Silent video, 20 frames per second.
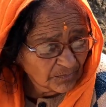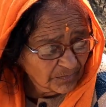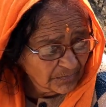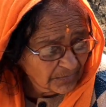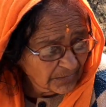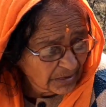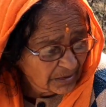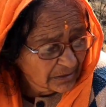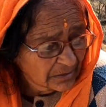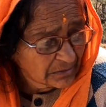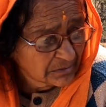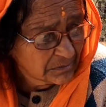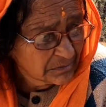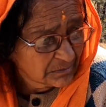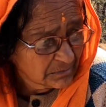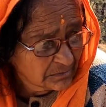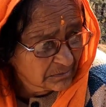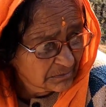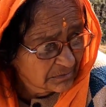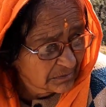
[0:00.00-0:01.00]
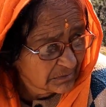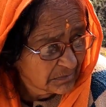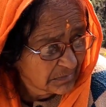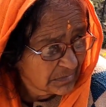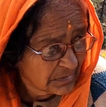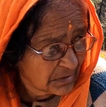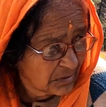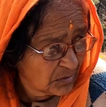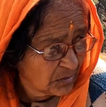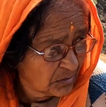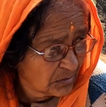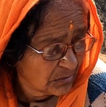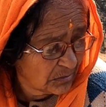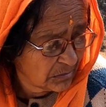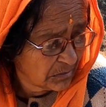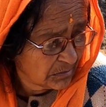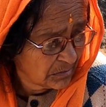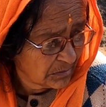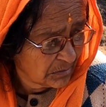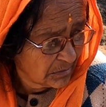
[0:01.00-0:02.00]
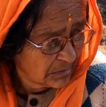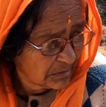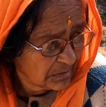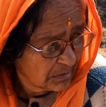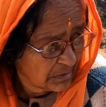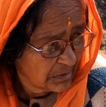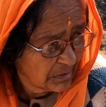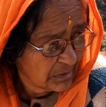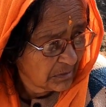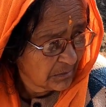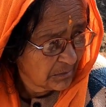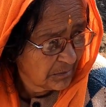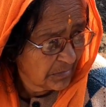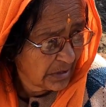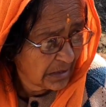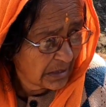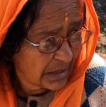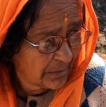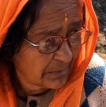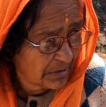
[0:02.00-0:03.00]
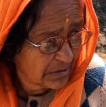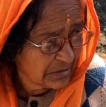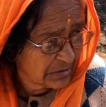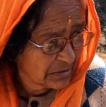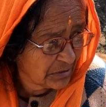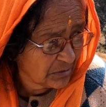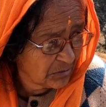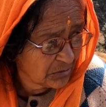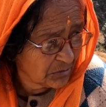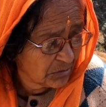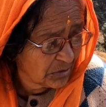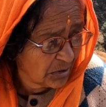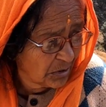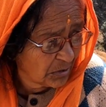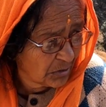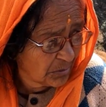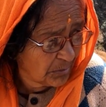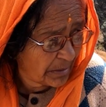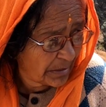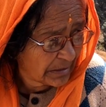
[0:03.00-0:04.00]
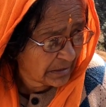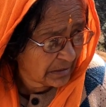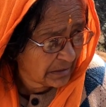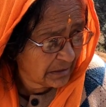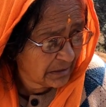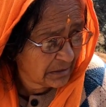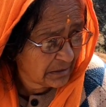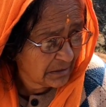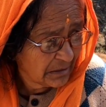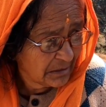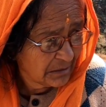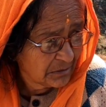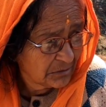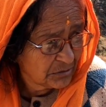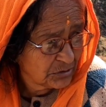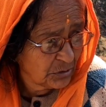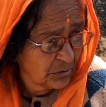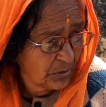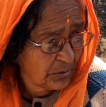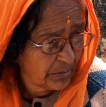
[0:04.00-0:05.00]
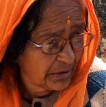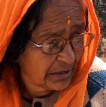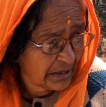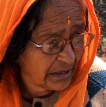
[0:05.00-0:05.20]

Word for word: बहरा में भाल कोनी हो कदू हाँ। भल मानन मका बहरा में बहरा में से तो खुदा और माननी ना जमा